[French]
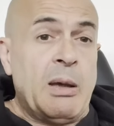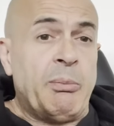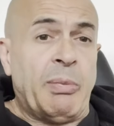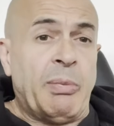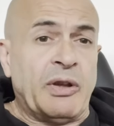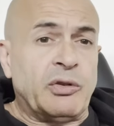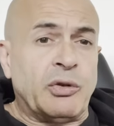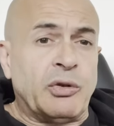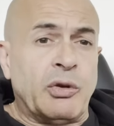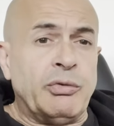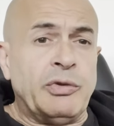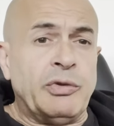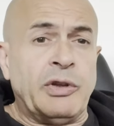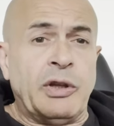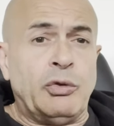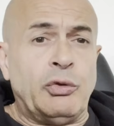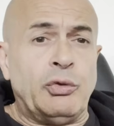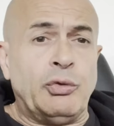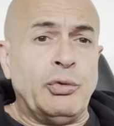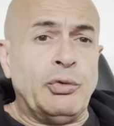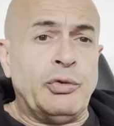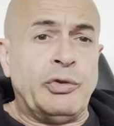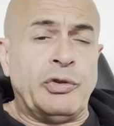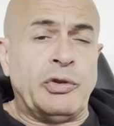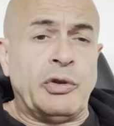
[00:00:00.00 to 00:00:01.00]
parce que vous êtes
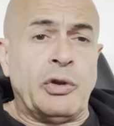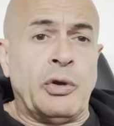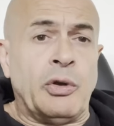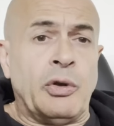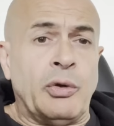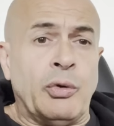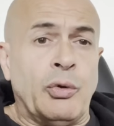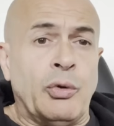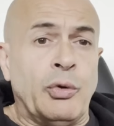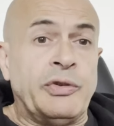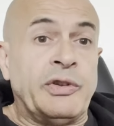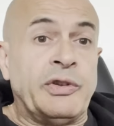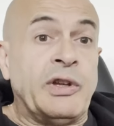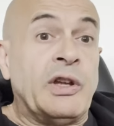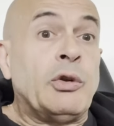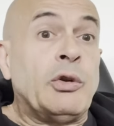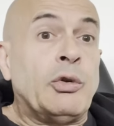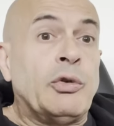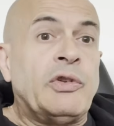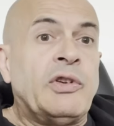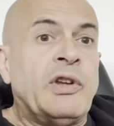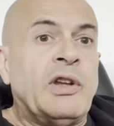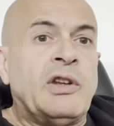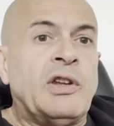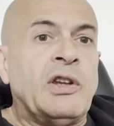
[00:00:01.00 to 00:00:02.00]
tous euh, au sein
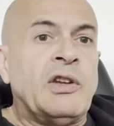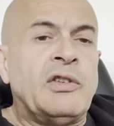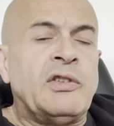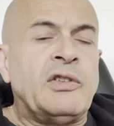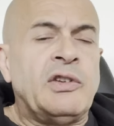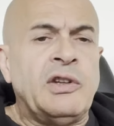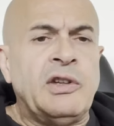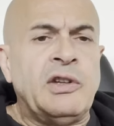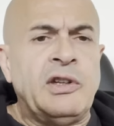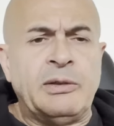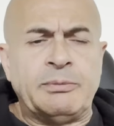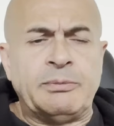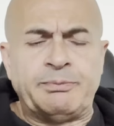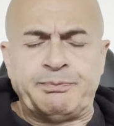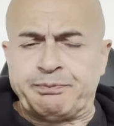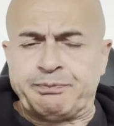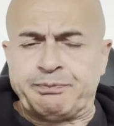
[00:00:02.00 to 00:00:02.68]
de cette SCI